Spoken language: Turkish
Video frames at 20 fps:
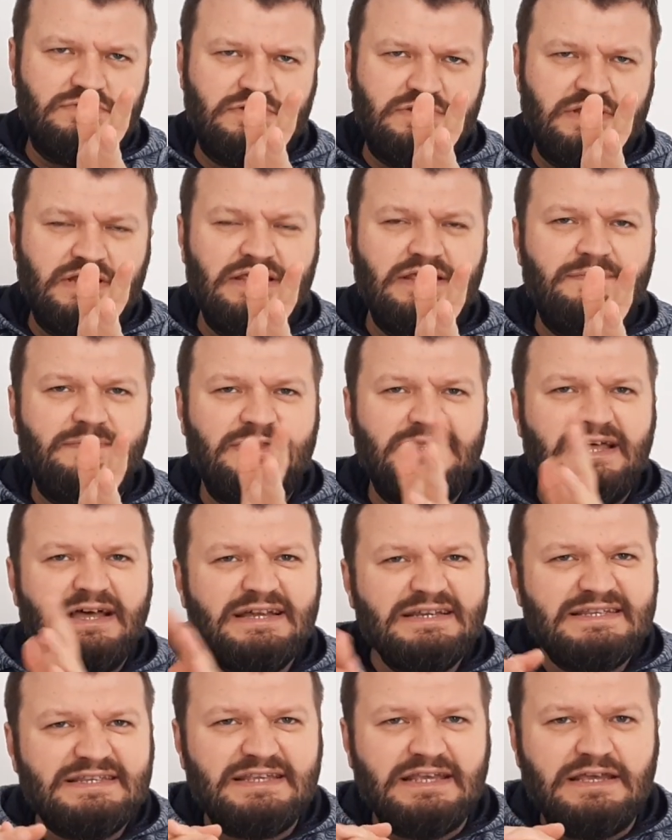talep
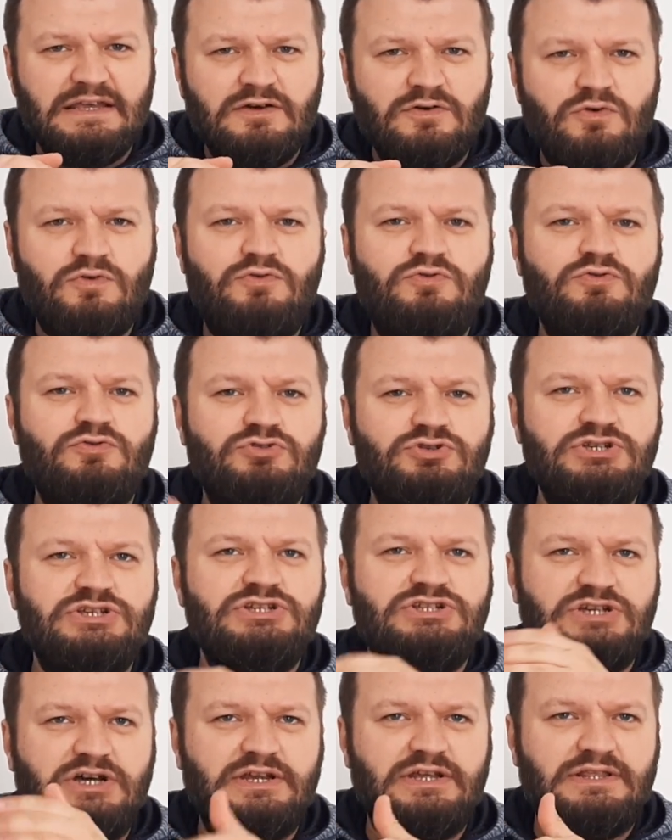ederse okuyucu
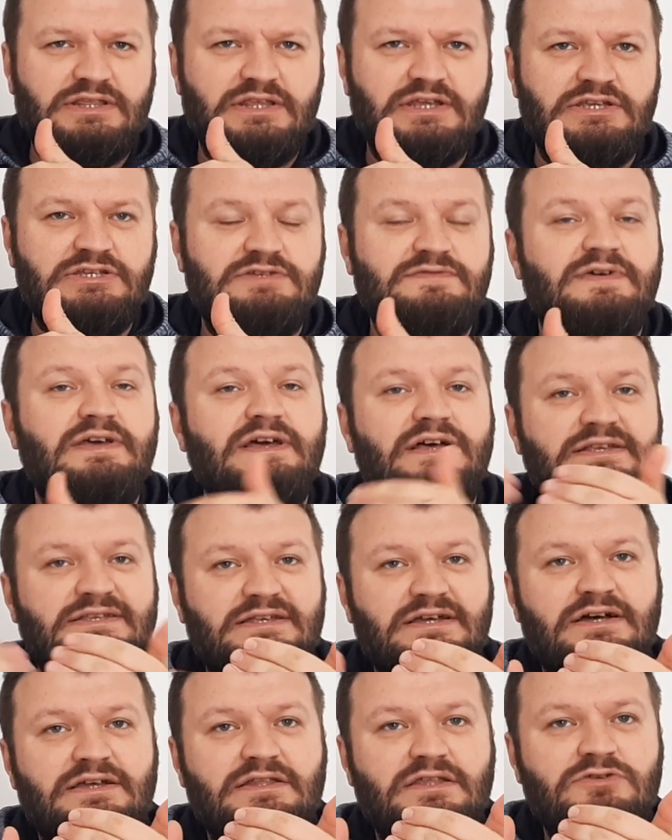işaretleyici veya
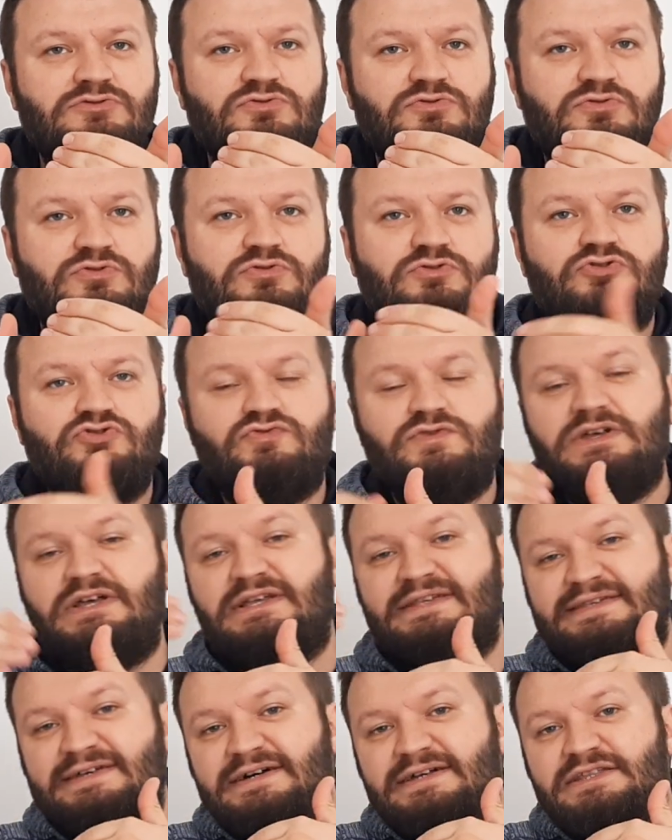sadece okuyucu
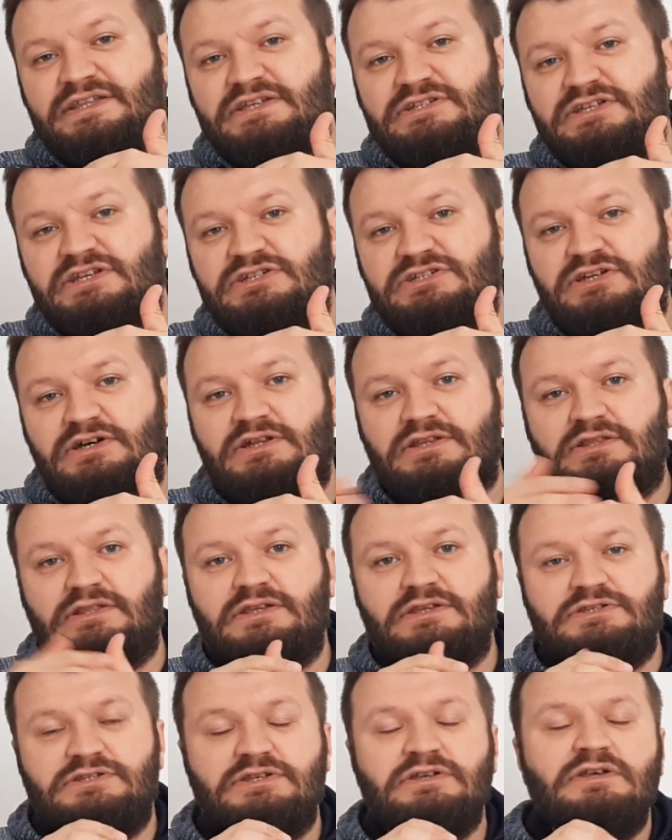veya sadece
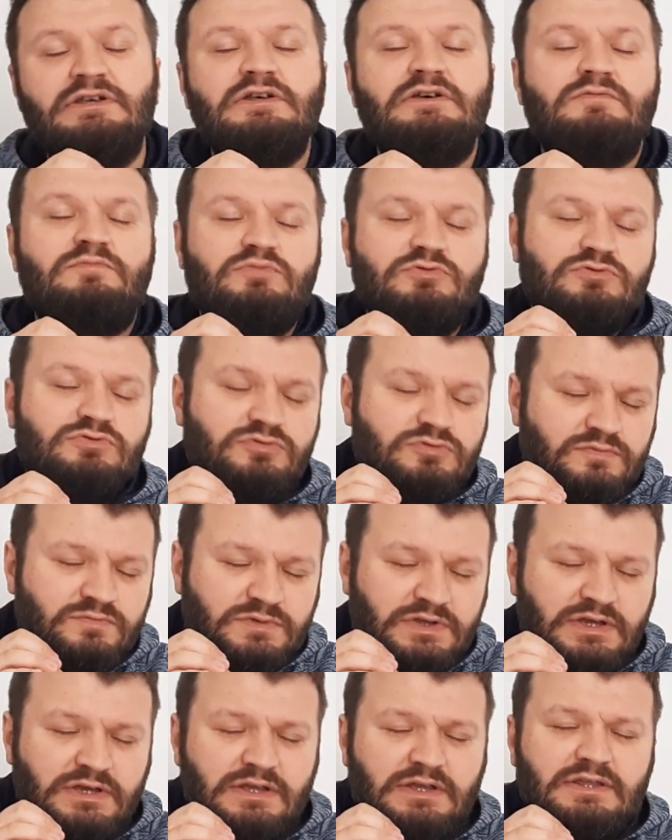işaretleyici bu
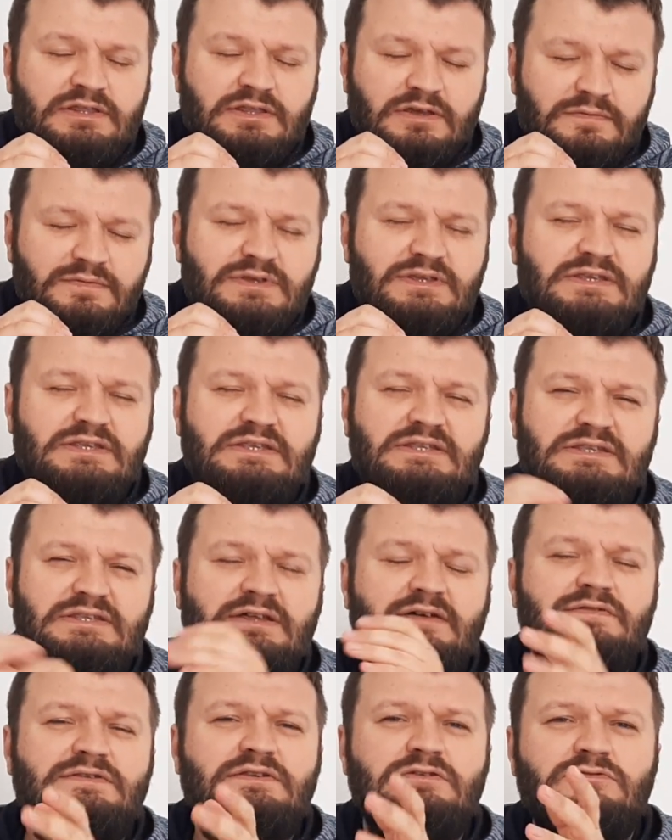durumda tabii ki
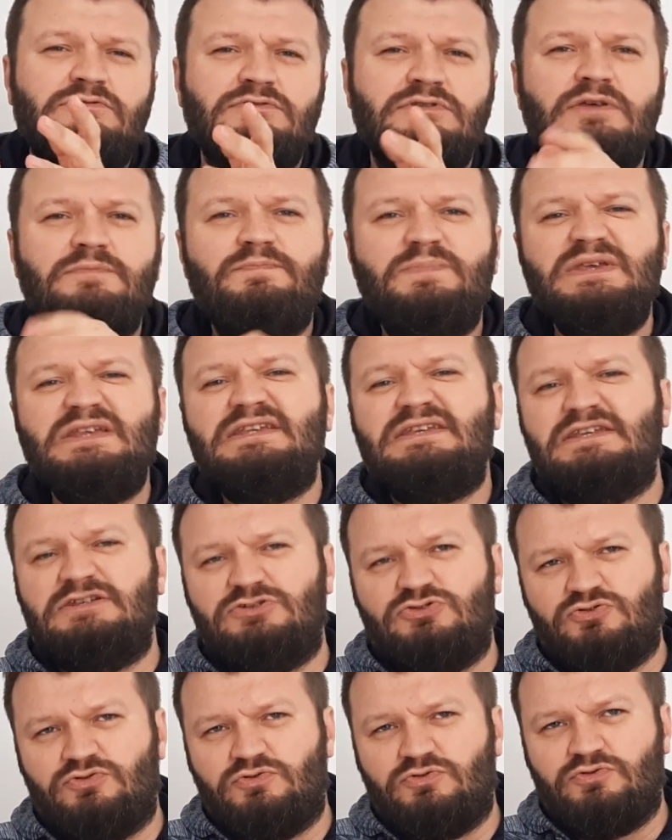sınav salonunda bir
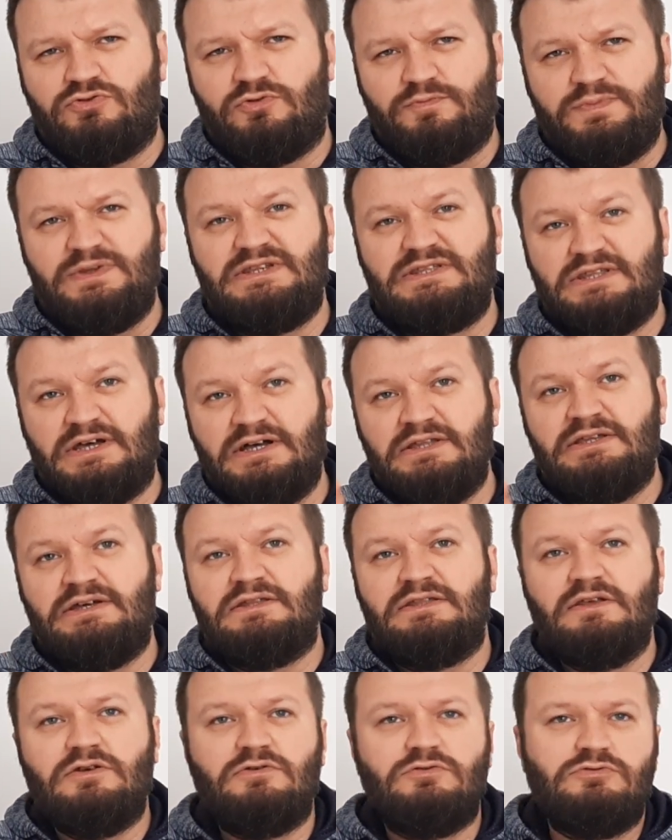kişi oluyor. Bir tane
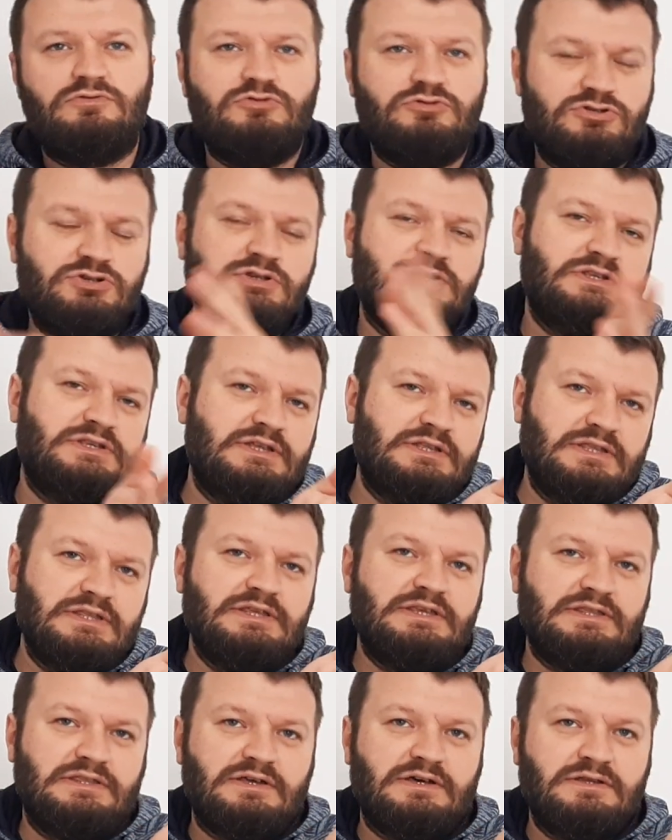aday oluyor. Çünkü zaten
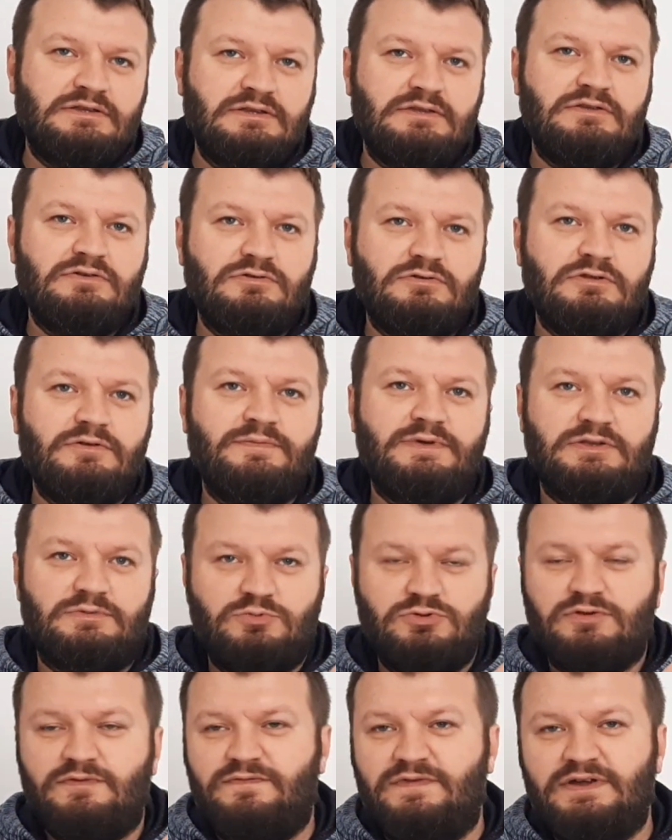iki tane aday olamaz.
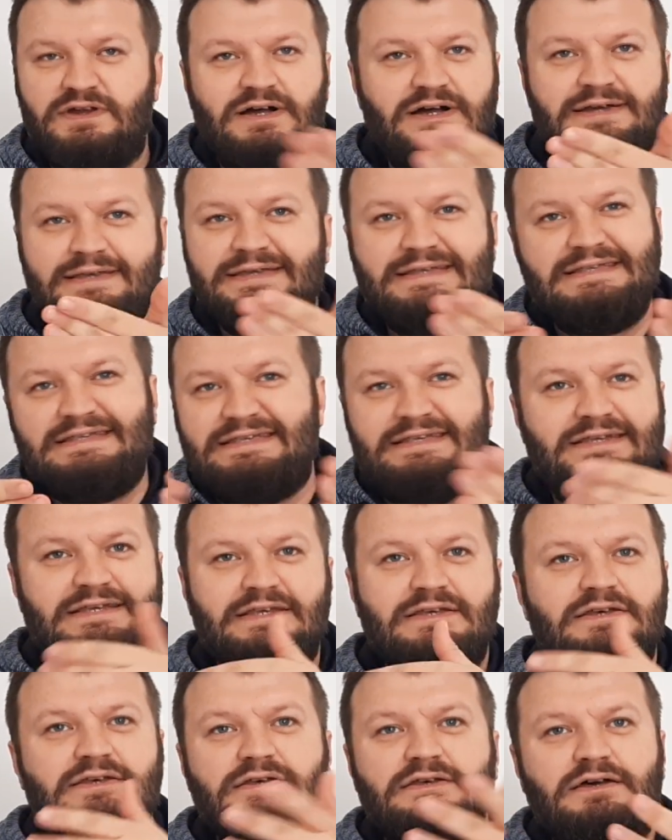Bu sefer
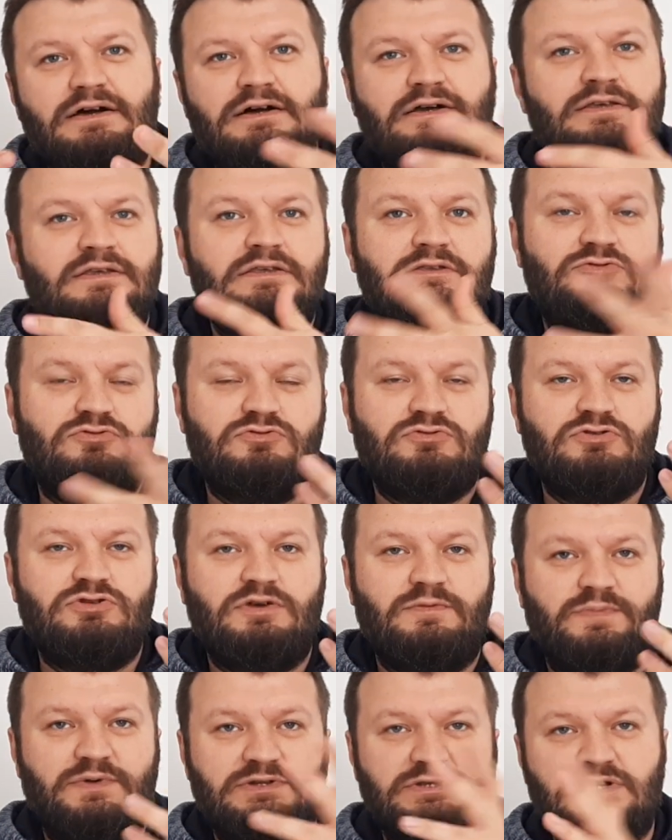hangisi hangi soruyu
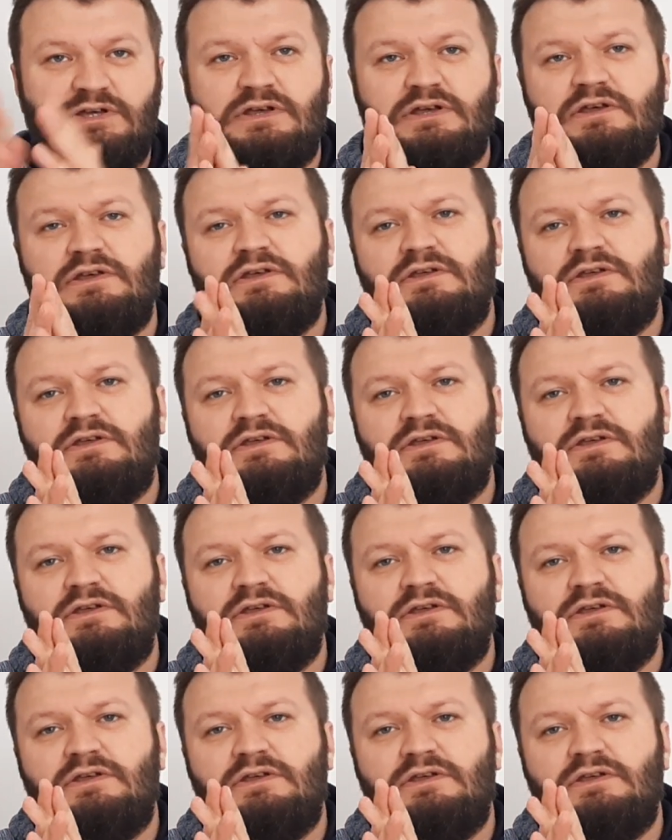yapacak?